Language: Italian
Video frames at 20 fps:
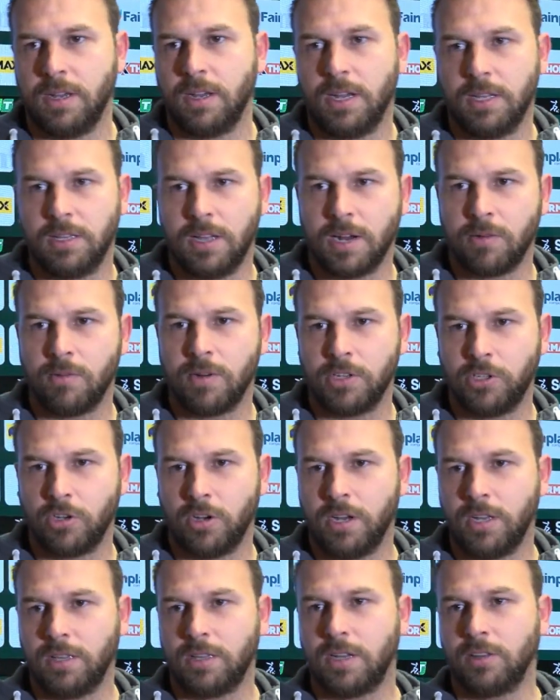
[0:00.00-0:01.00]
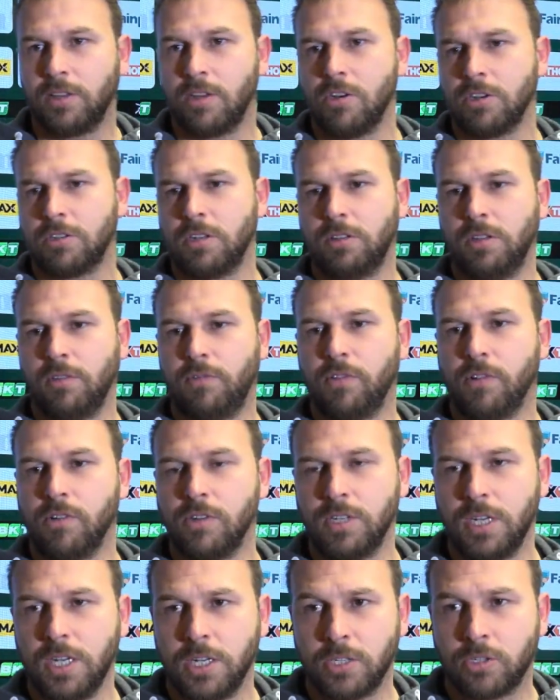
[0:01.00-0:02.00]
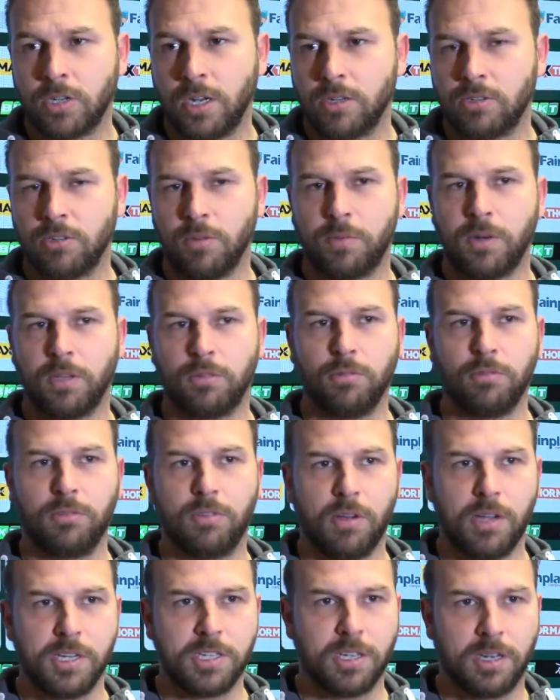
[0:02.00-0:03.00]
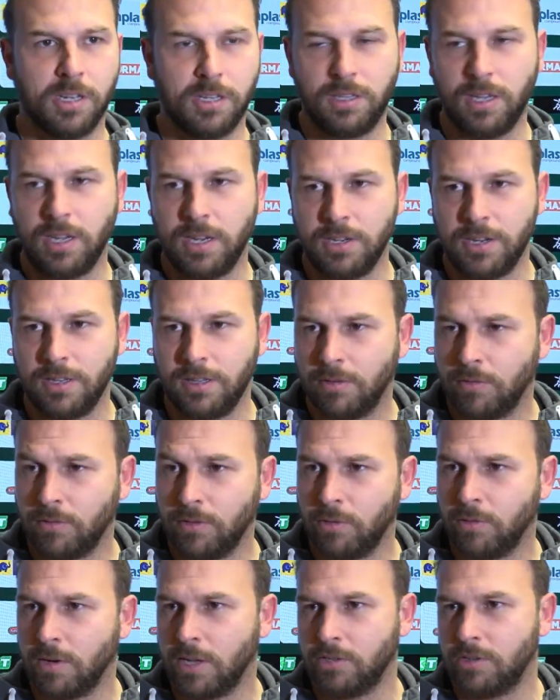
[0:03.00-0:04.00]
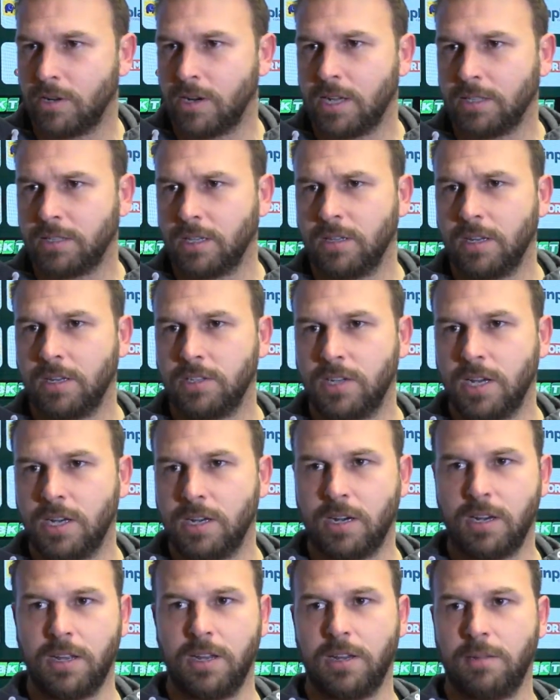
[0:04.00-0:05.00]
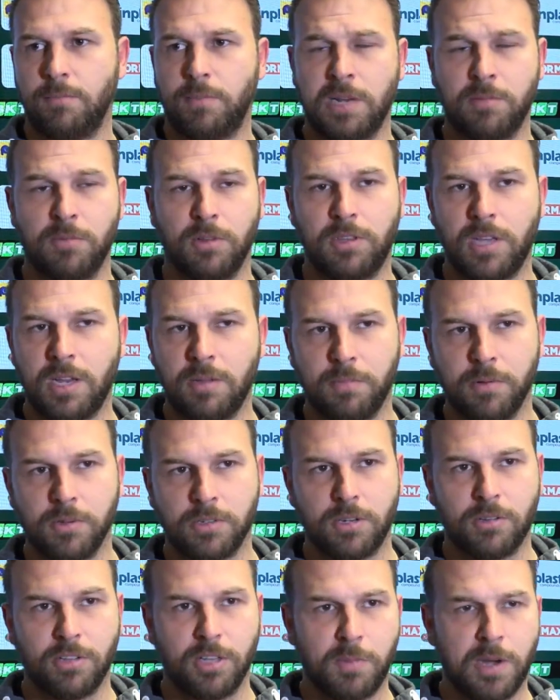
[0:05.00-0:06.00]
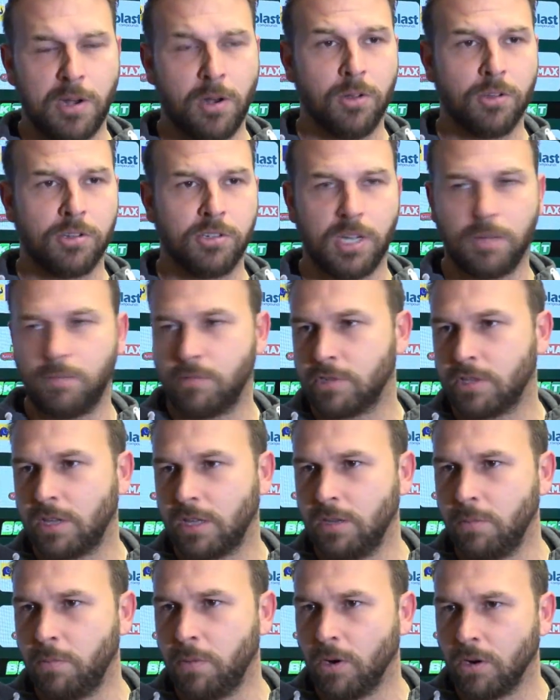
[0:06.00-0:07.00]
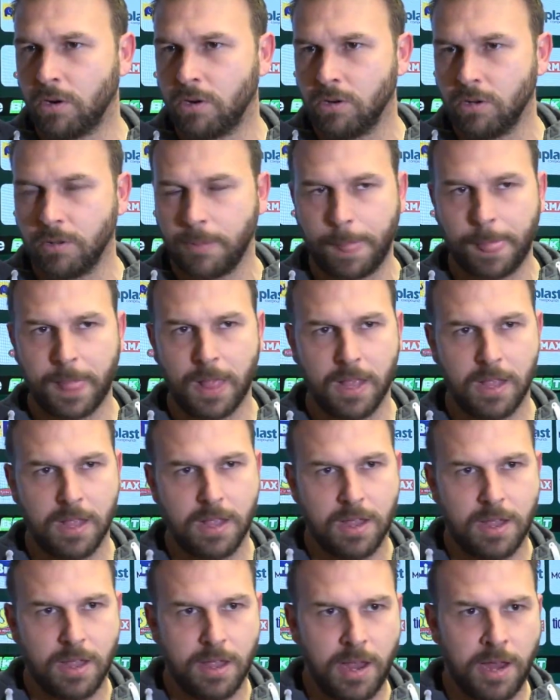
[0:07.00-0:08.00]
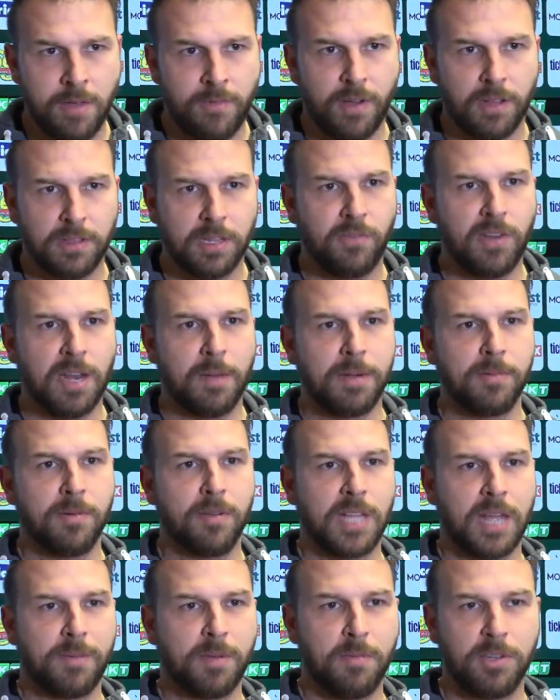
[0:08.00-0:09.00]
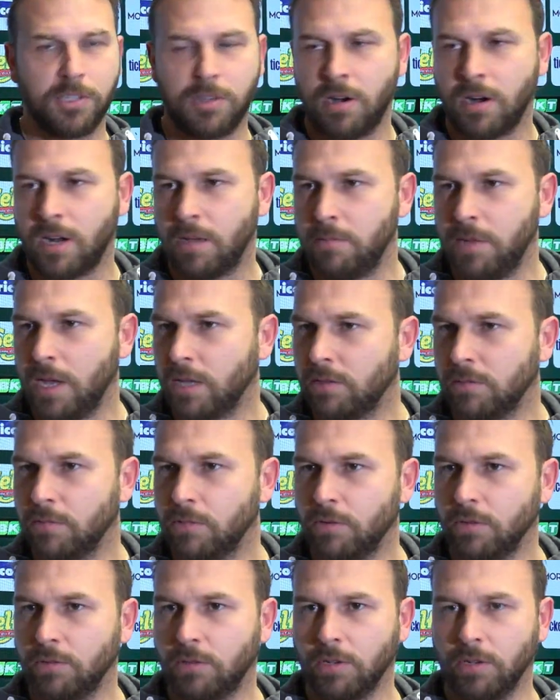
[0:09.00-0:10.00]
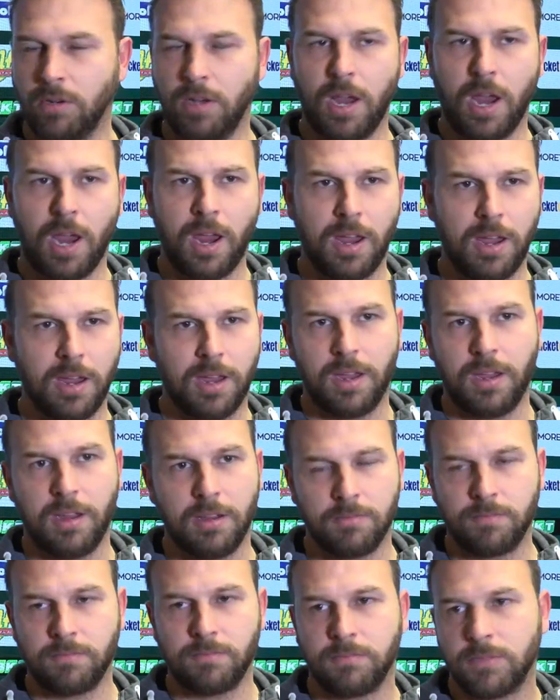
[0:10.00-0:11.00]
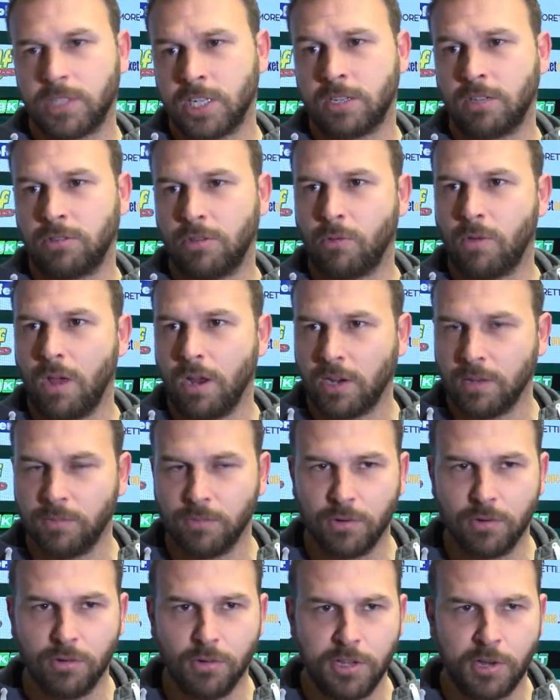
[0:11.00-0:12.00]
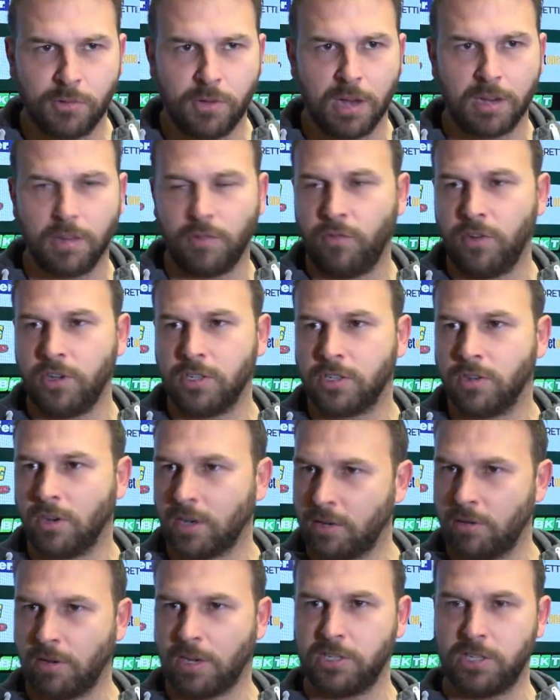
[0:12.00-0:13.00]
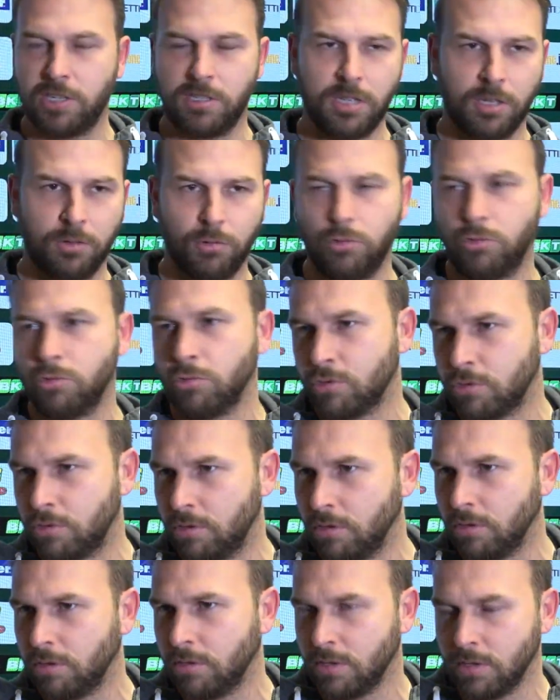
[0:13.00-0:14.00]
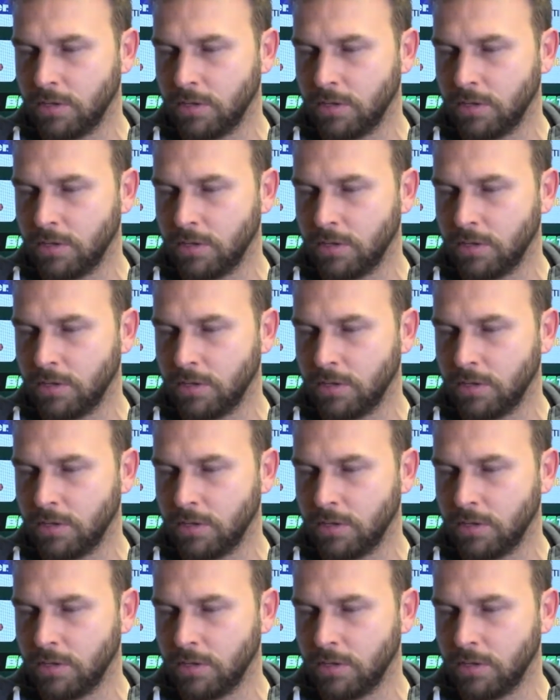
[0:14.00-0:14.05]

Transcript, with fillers: a dare una gioia in tanti ai nostri tifosi e soprattutto essere degni di, una giornata del genere. Il primo tempo secondo me lo siamo stati poco e infatti fino al primo tempo mi sono arrabbiato molto e c'è stato qualche mugugno, qualche fischio e credo che sia stato giusto